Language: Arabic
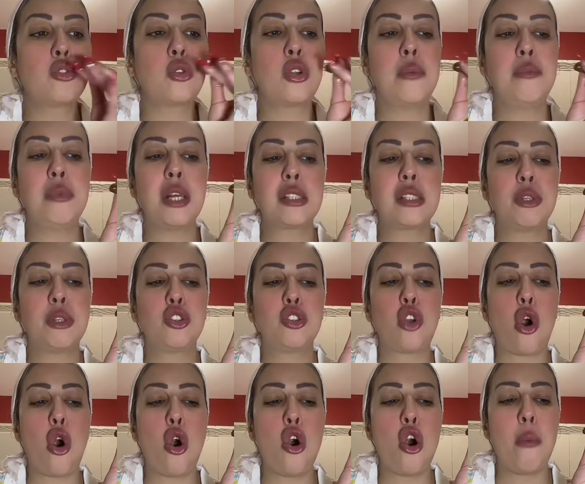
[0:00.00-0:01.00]
عيطوا لي بنات
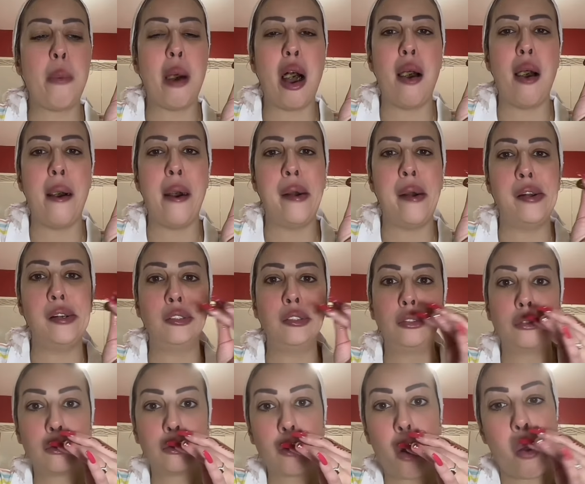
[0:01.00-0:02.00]
من
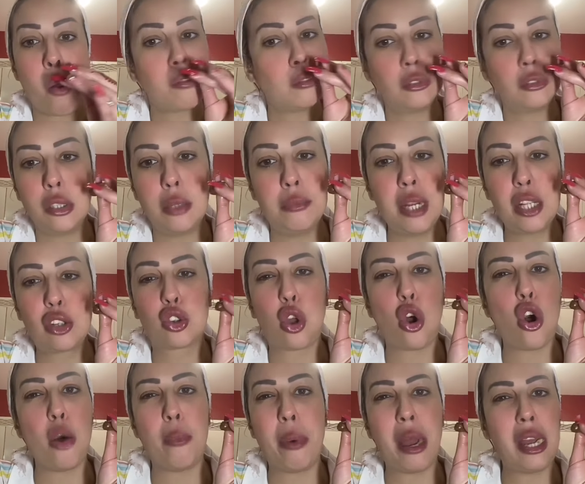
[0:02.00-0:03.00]
دبي بنات
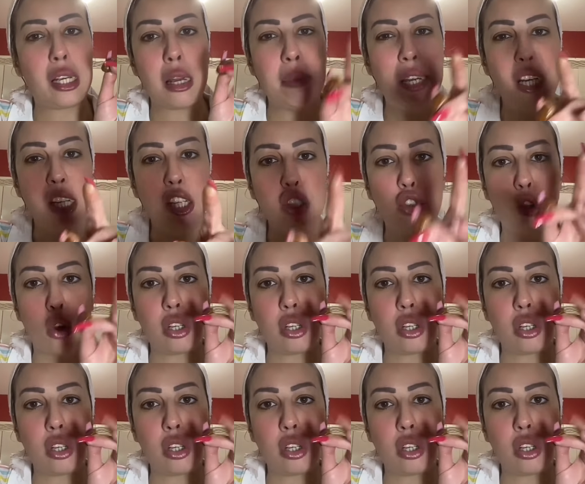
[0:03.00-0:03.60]
دبي كاع ما